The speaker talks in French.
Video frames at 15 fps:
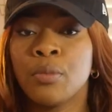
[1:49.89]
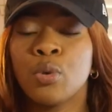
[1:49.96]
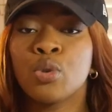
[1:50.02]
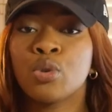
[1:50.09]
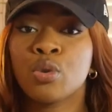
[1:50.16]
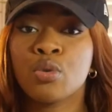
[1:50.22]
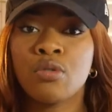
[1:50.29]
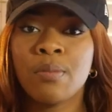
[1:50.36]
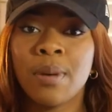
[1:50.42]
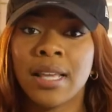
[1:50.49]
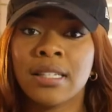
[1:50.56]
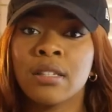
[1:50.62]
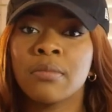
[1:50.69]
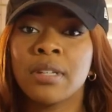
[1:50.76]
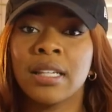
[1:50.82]
Aujourd'hui, par
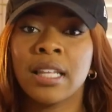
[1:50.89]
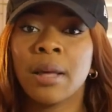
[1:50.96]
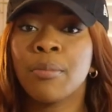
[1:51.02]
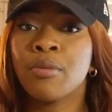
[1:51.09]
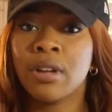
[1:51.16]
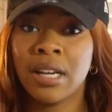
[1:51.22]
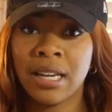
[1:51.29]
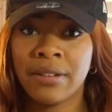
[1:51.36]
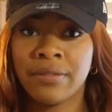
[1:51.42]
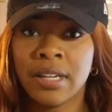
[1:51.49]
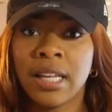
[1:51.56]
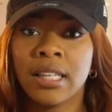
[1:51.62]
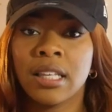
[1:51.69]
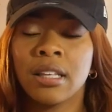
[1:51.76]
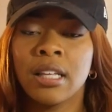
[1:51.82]
exemple, quelqu'un peut aller à la
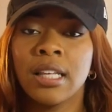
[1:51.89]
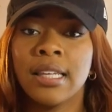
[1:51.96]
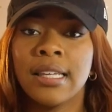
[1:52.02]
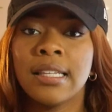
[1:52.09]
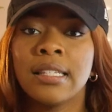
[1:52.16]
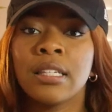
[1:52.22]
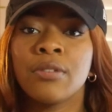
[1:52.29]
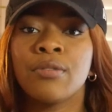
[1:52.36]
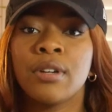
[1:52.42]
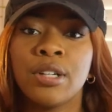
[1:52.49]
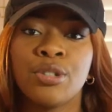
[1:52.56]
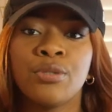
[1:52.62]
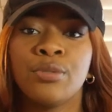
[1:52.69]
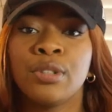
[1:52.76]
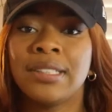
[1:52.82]
FNAC et dire voilà,
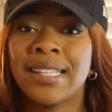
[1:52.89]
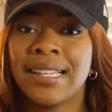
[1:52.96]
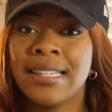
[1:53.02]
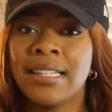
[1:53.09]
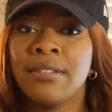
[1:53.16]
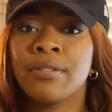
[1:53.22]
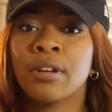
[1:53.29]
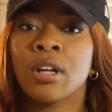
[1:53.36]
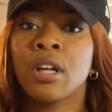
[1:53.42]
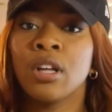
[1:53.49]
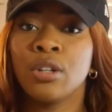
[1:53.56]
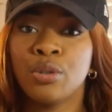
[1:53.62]
je veux tel livre